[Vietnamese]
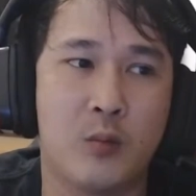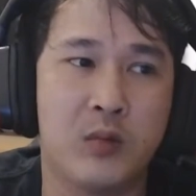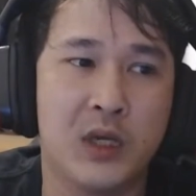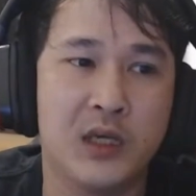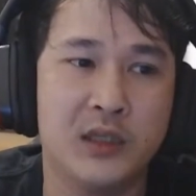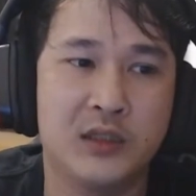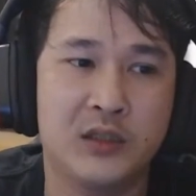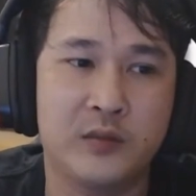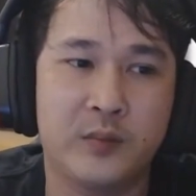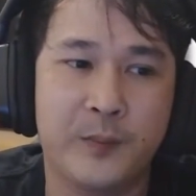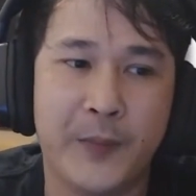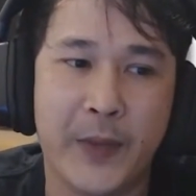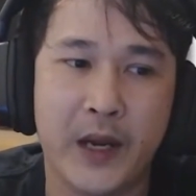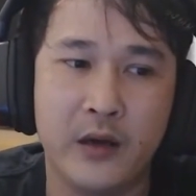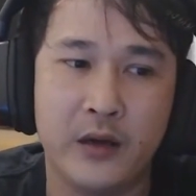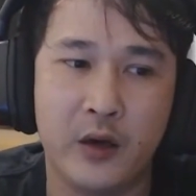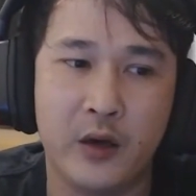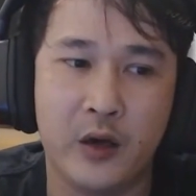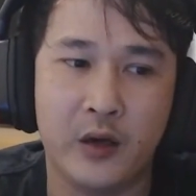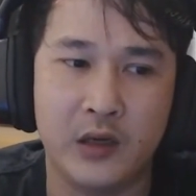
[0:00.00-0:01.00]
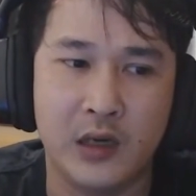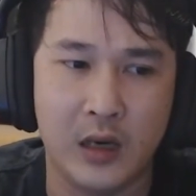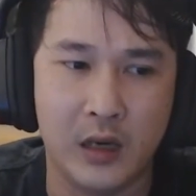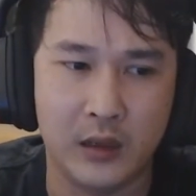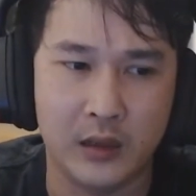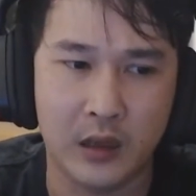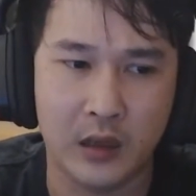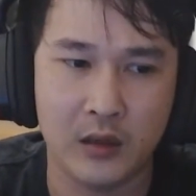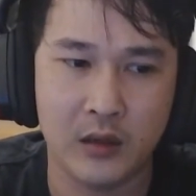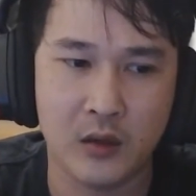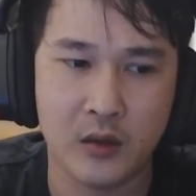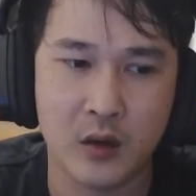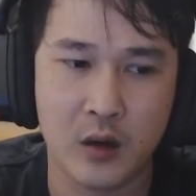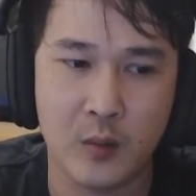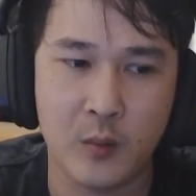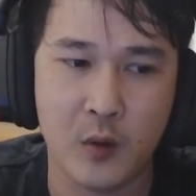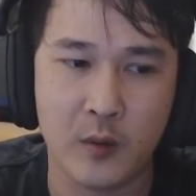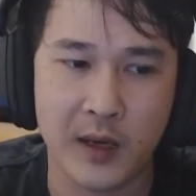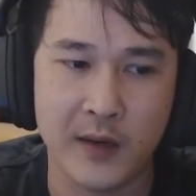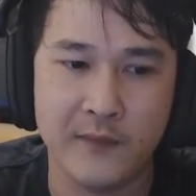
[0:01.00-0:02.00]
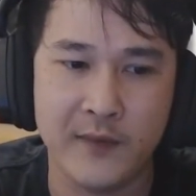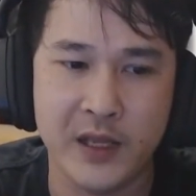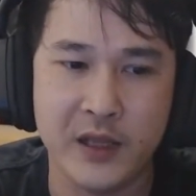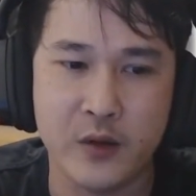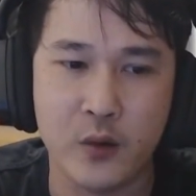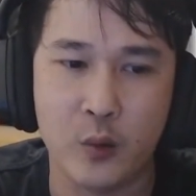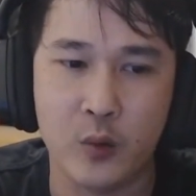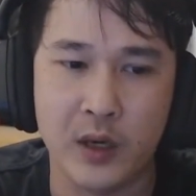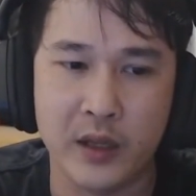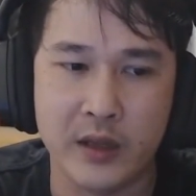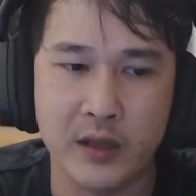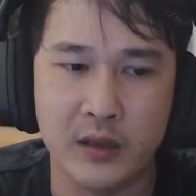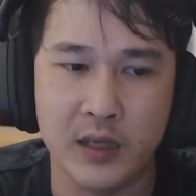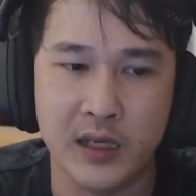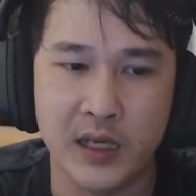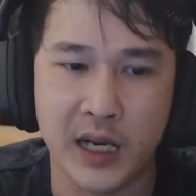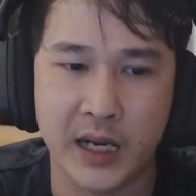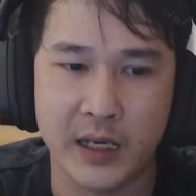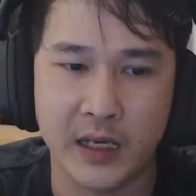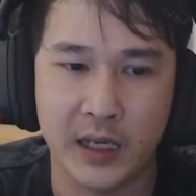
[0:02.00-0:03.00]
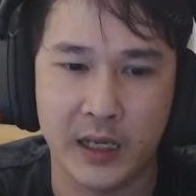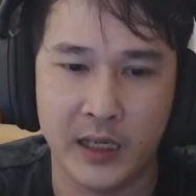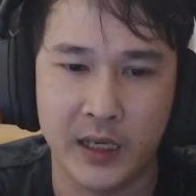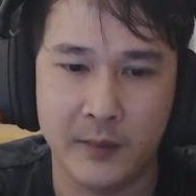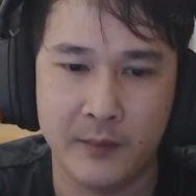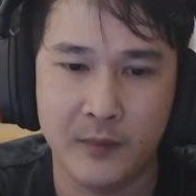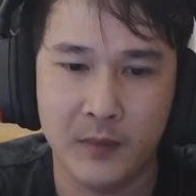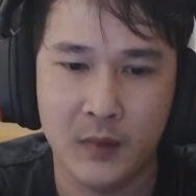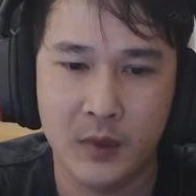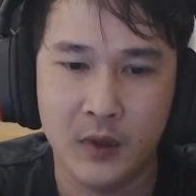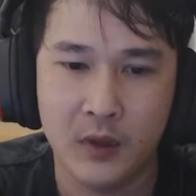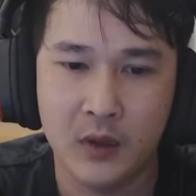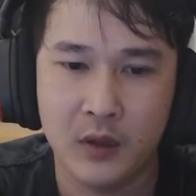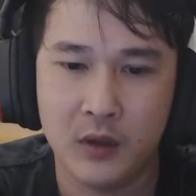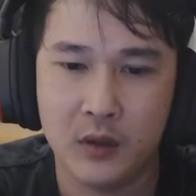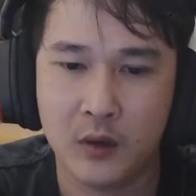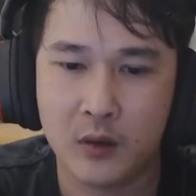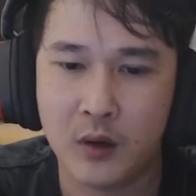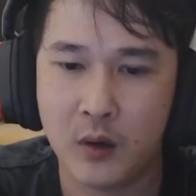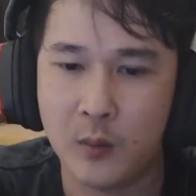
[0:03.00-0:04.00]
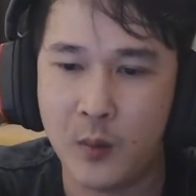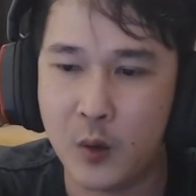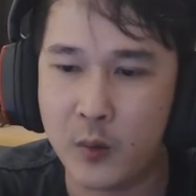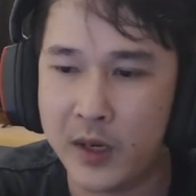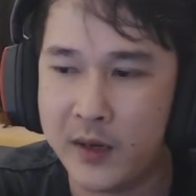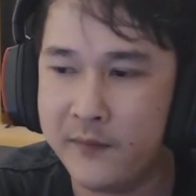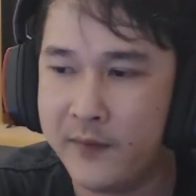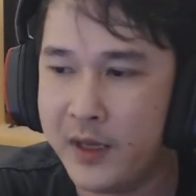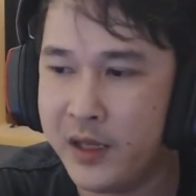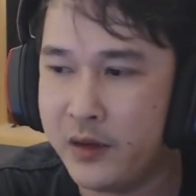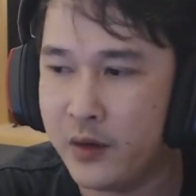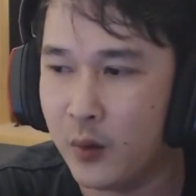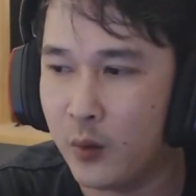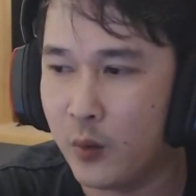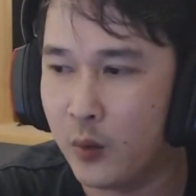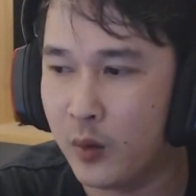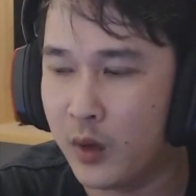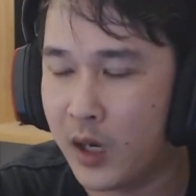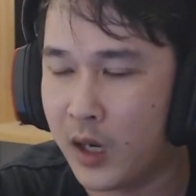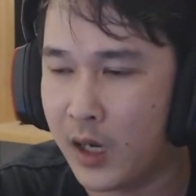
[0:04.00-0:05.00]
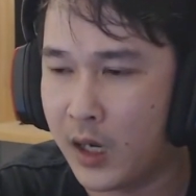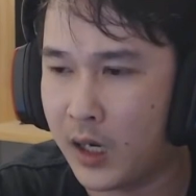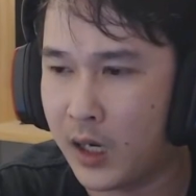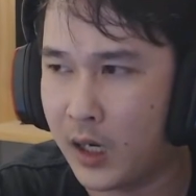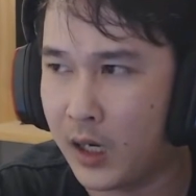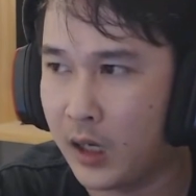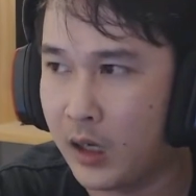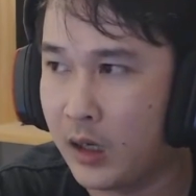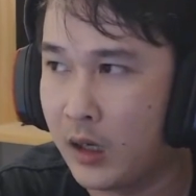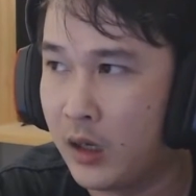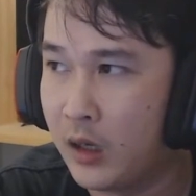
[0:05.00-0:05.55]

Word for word: cái spider đó nó có một cái ví dụ là như thế này nè anh em nó có một cái ví dụ là